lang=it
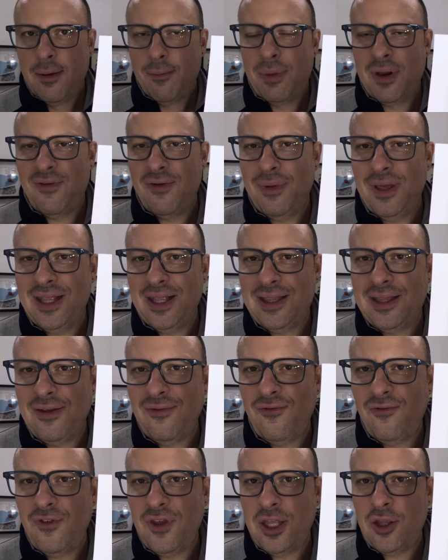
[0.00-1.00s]
brevemente
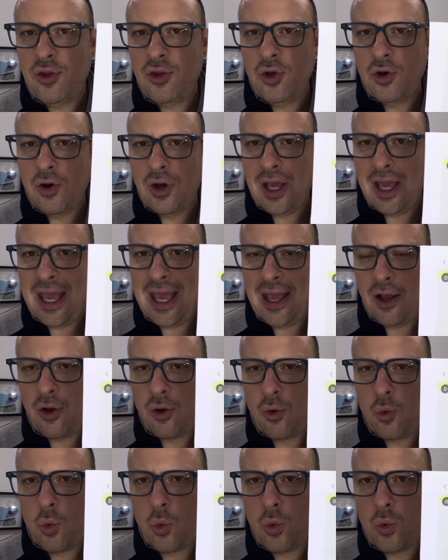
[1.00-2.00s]
in video
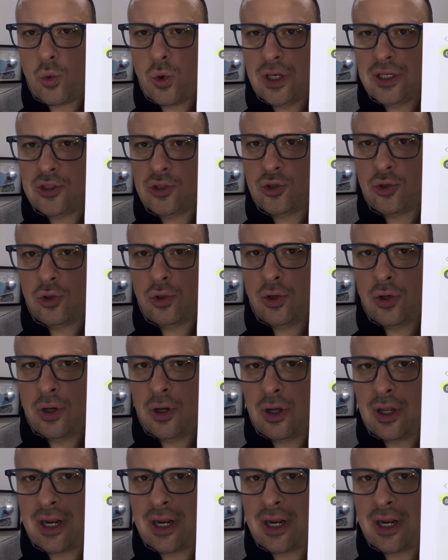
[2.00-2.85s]
è questo eh,